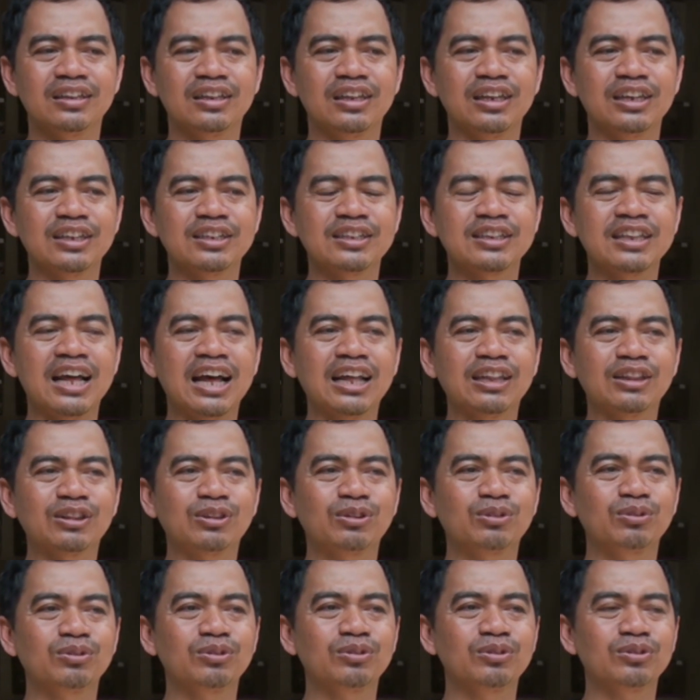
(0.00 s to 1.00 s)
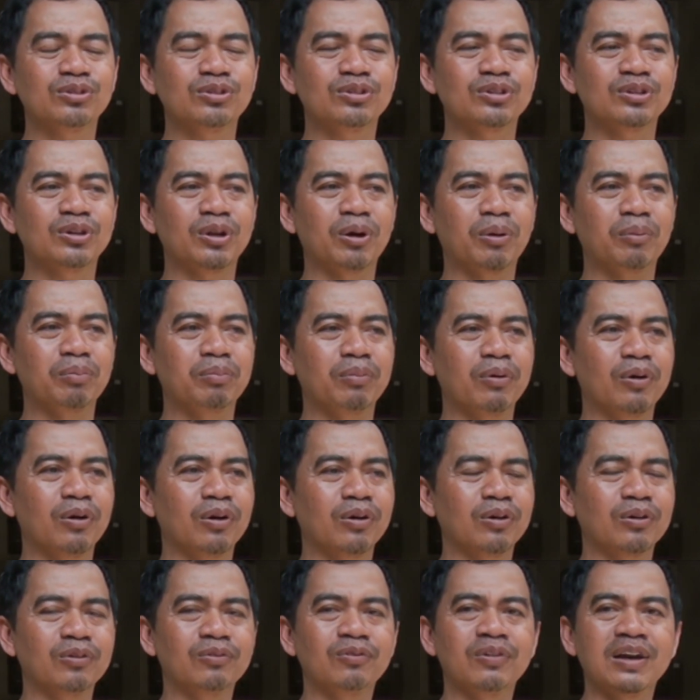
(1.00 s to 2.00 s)
di status
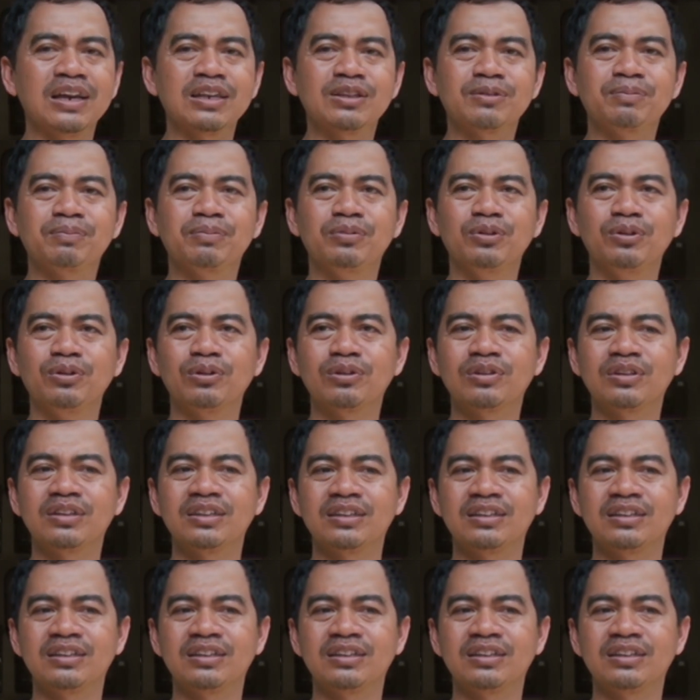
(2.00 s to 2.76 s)
nopo nggo Facebook